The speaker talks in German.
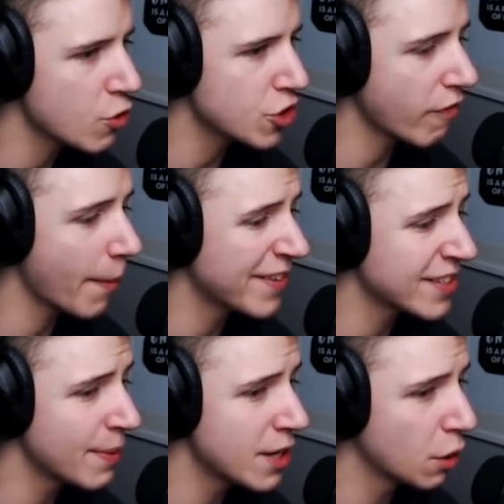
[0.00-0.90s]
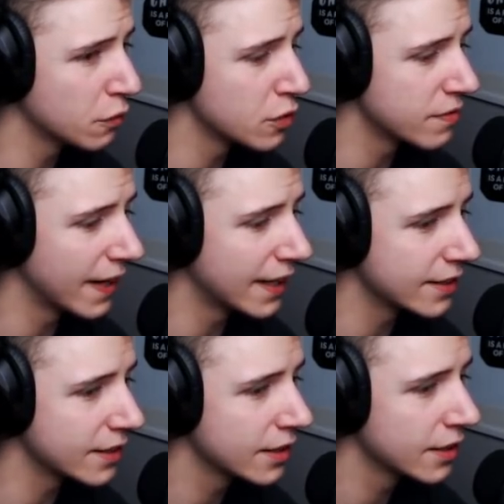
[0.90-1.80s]
Schauen wir mal, was am Ende auf uns
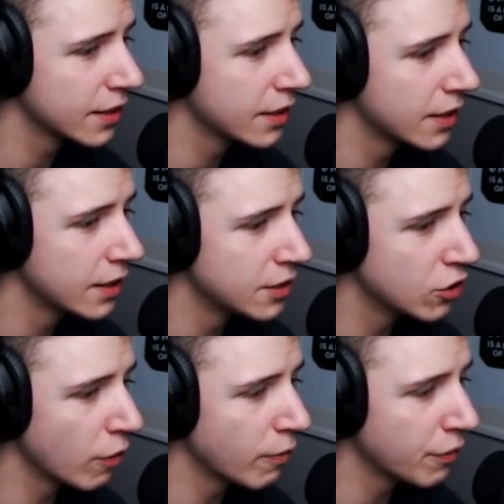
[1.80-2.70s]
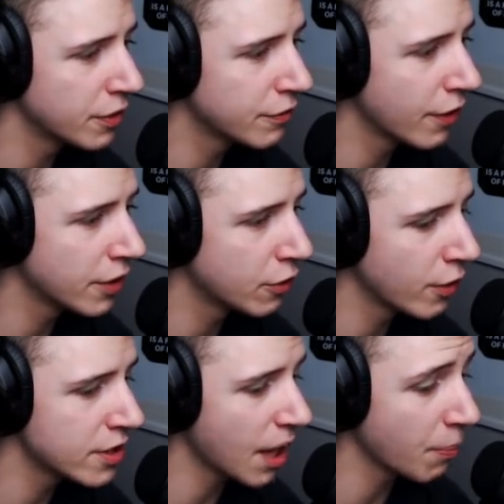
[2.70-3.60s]
wartet. Hier kommen wir auf jeden Fall in ein
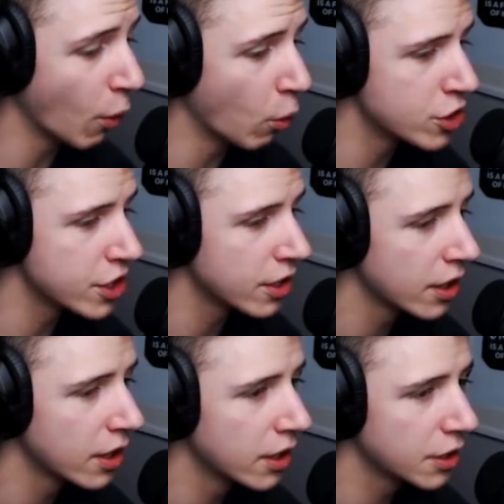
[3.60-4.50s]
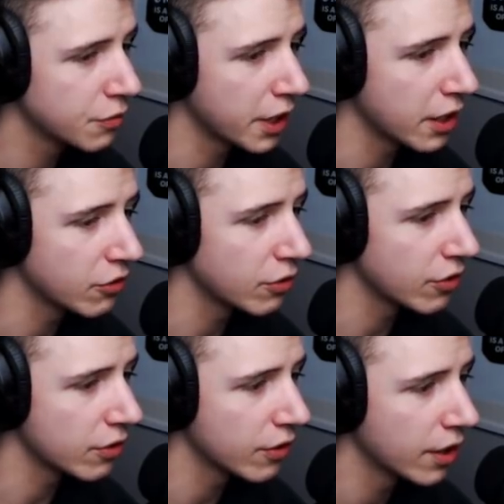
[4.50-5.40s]
neues Ab... Oh, shit. Ich wollte eigentlich noch nicht
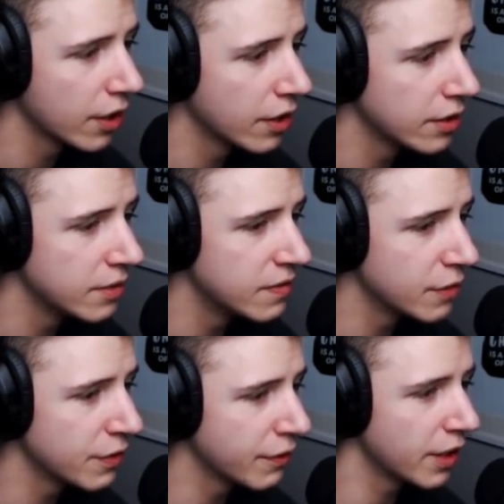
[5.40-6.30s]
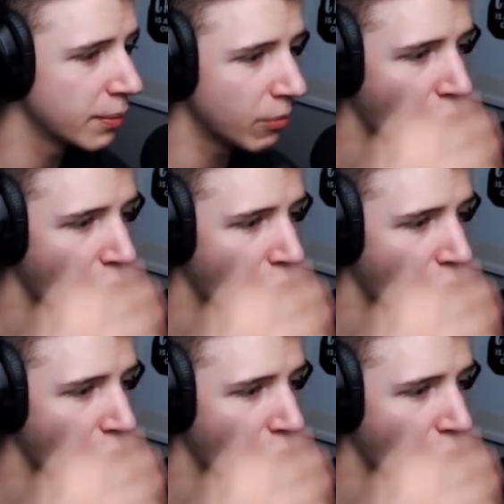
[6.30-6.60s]
raus. Wir sind auf jeden Fall in einem